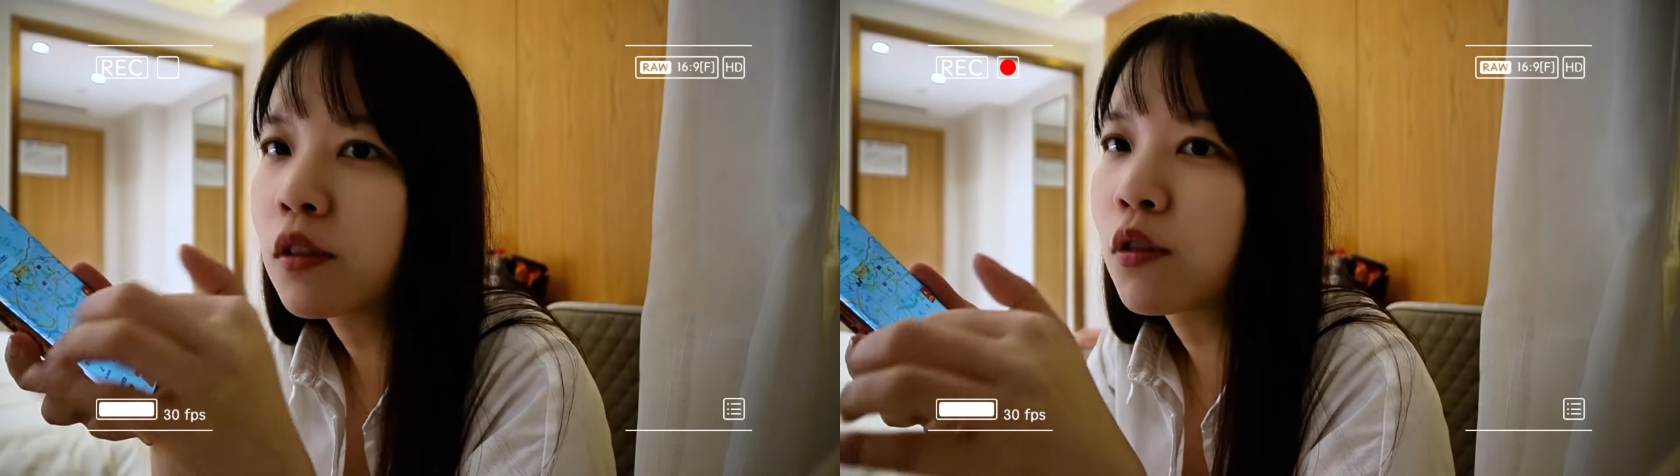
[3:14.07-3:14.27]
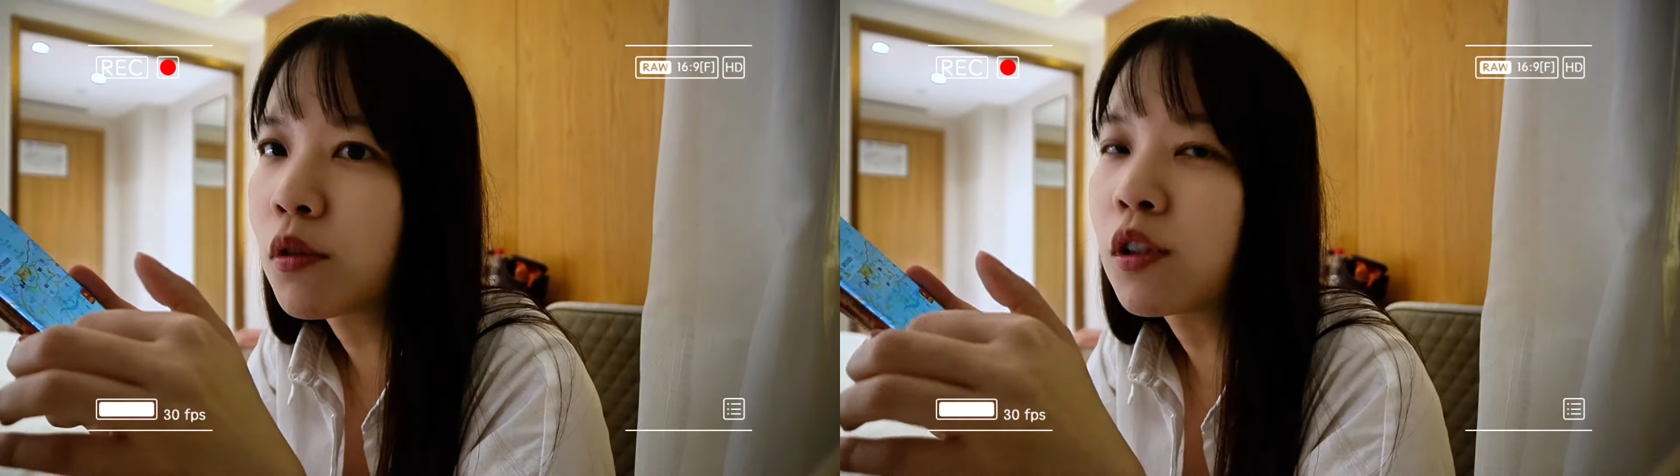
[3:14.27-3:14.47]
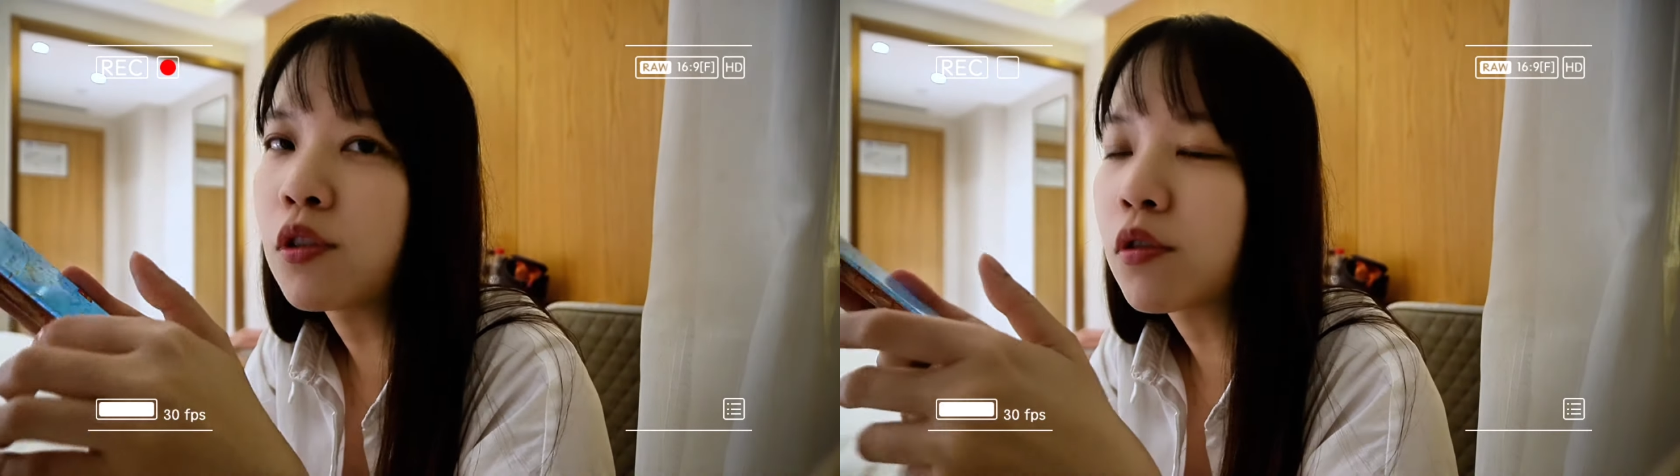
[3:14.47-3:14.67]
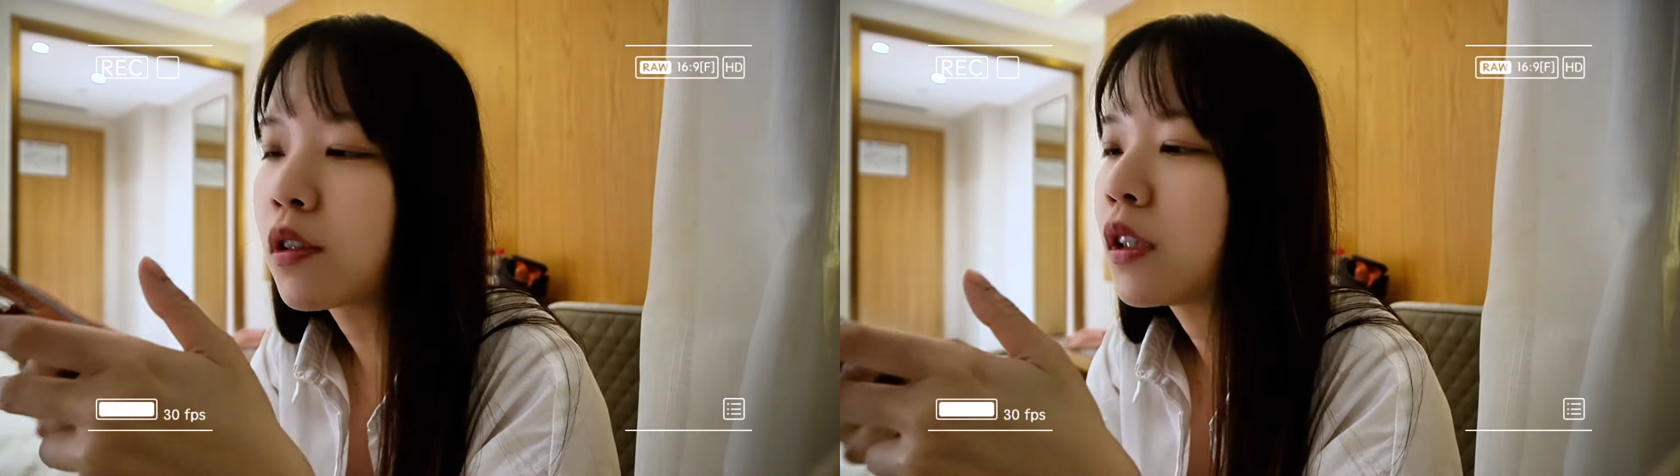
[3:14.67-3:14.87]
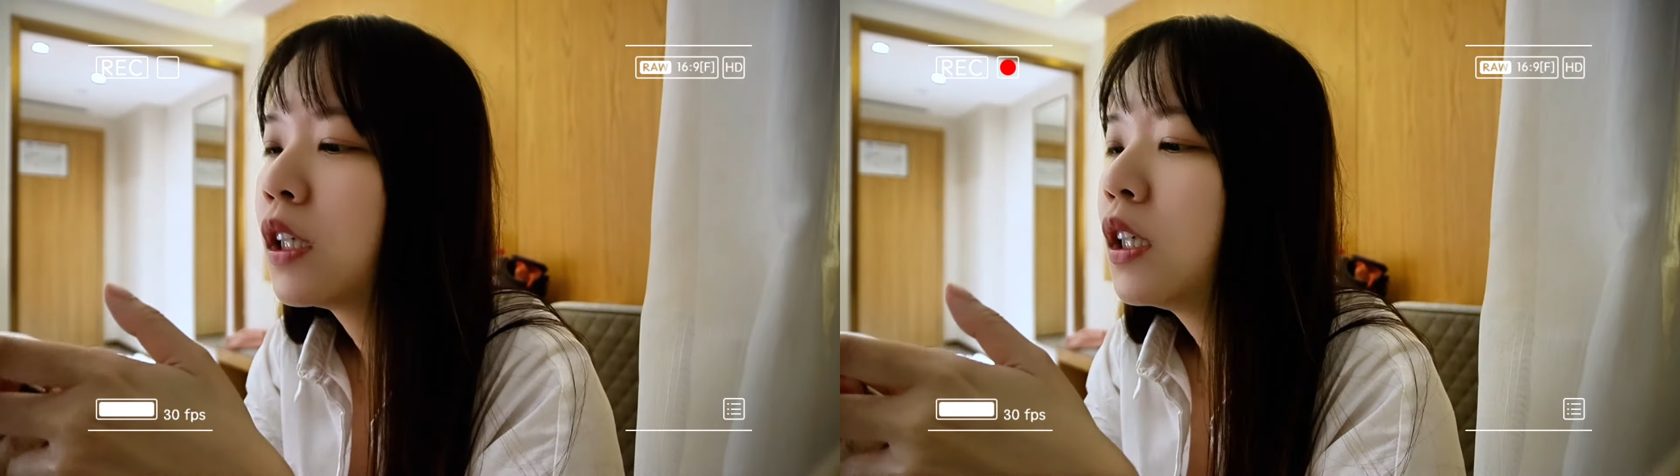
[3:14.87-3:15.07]
都能用
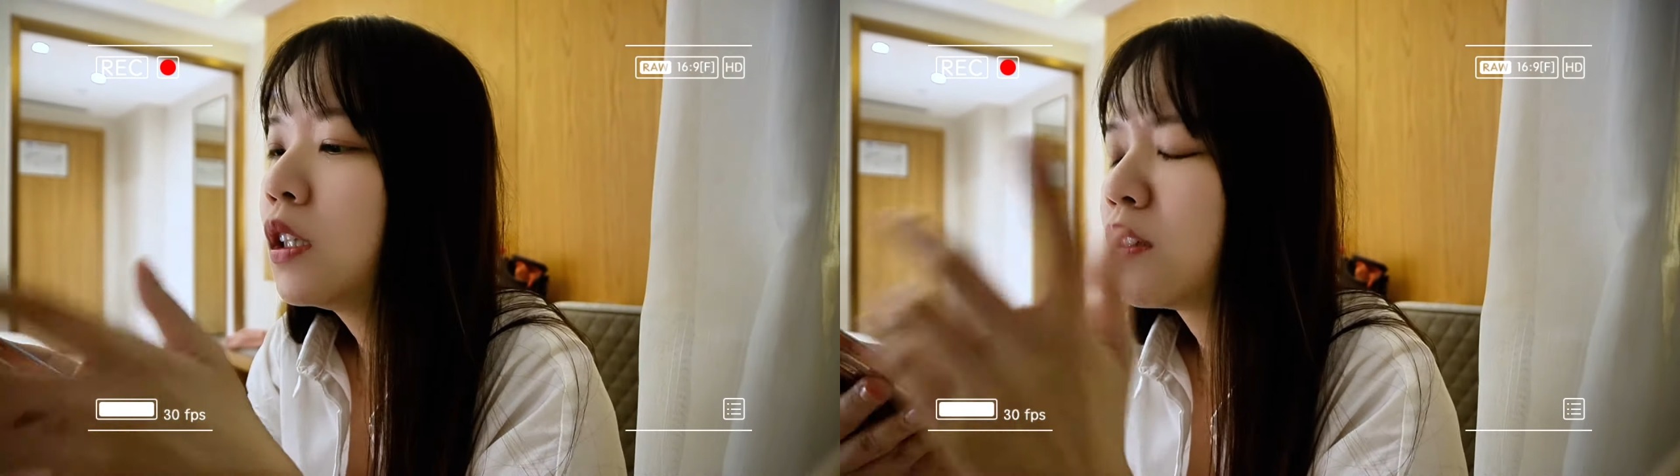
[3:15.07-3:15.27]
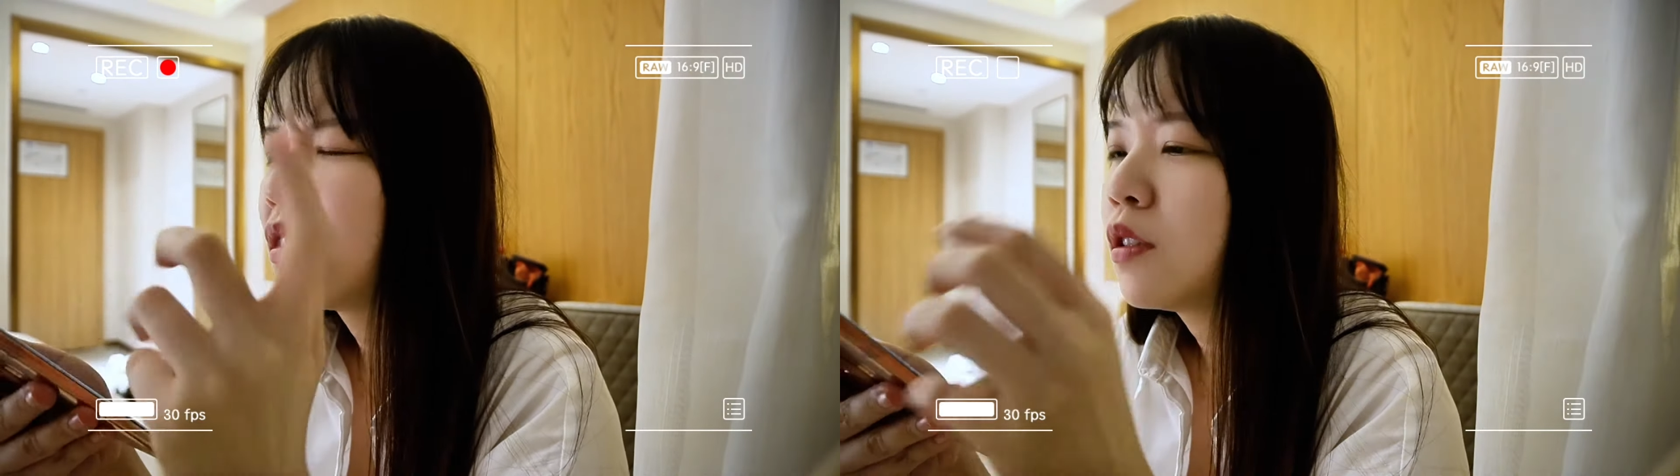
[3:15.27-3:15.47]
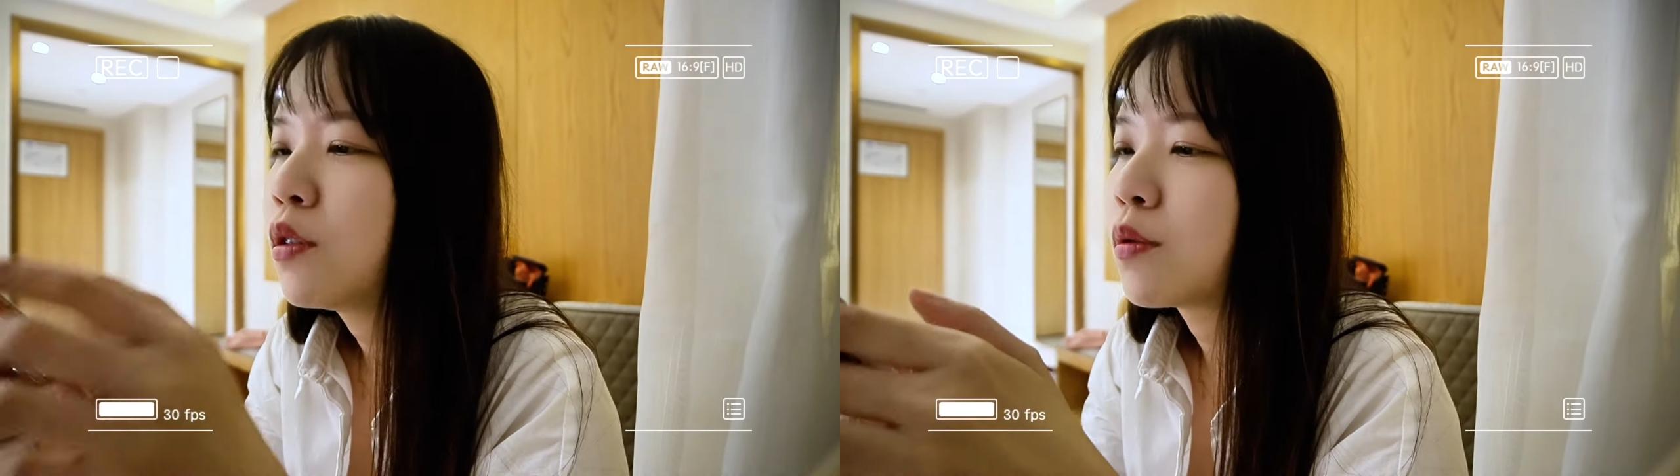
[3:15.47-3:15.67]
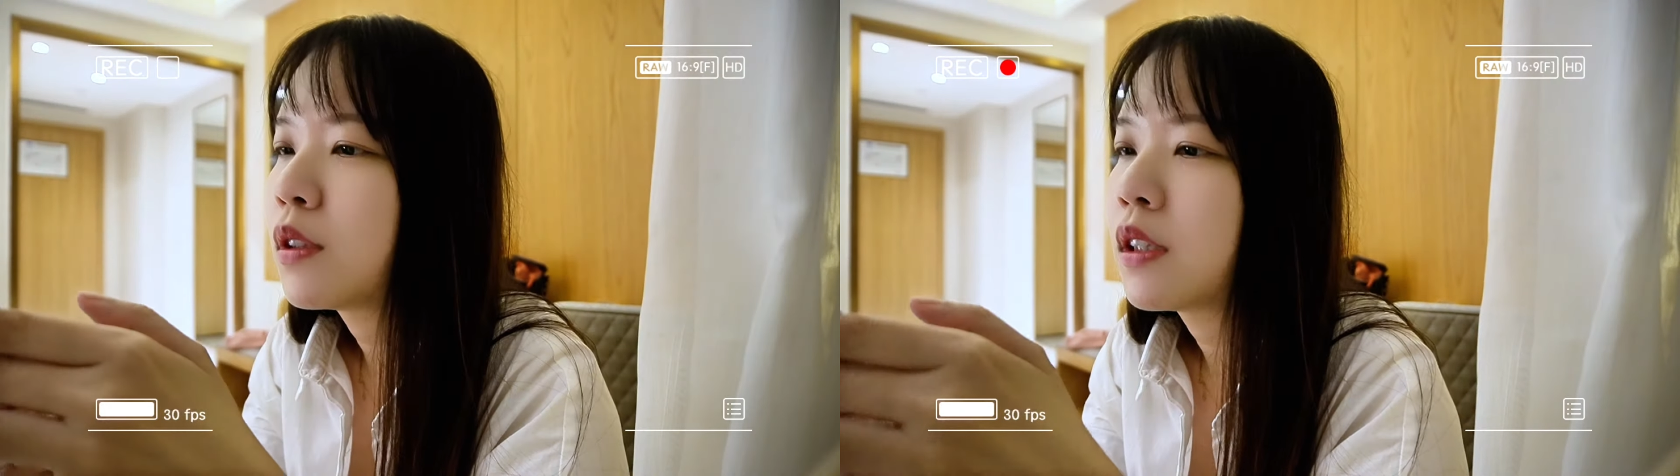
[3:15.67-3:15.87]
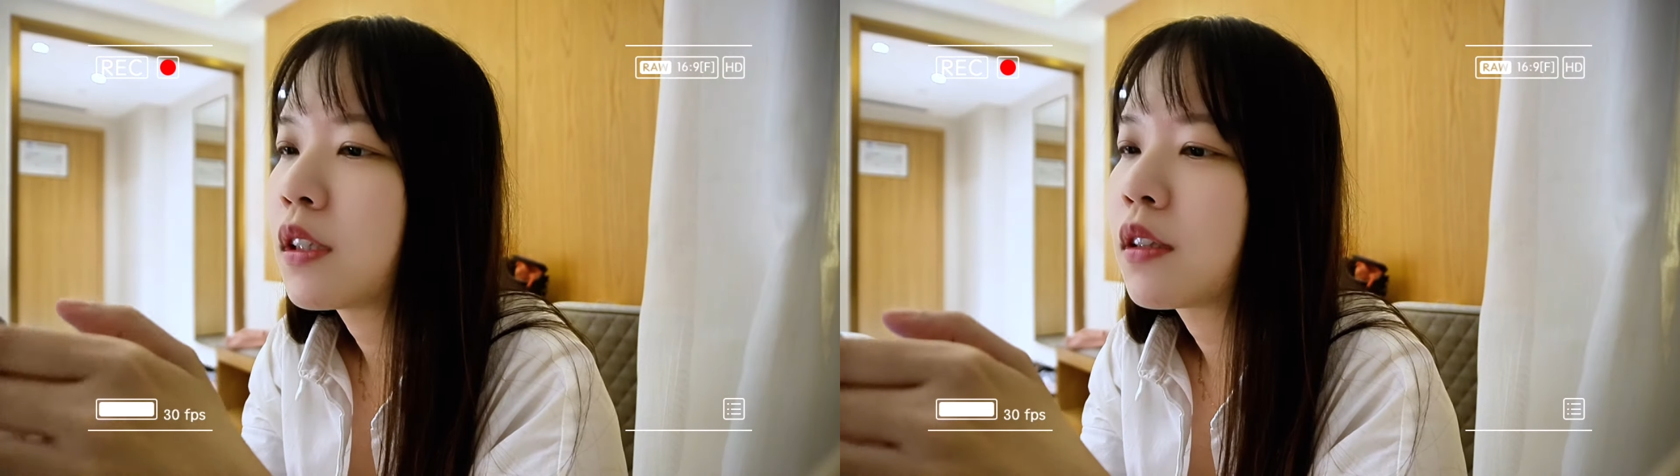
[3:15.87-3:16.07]
了。只是有
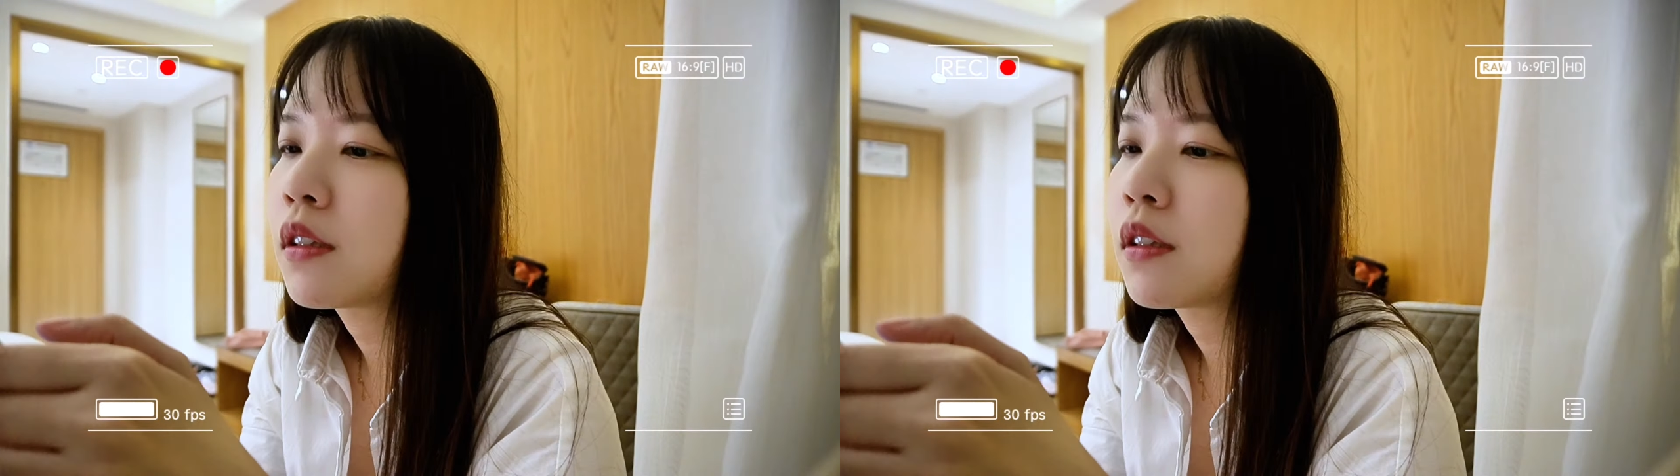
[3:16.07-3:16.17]
些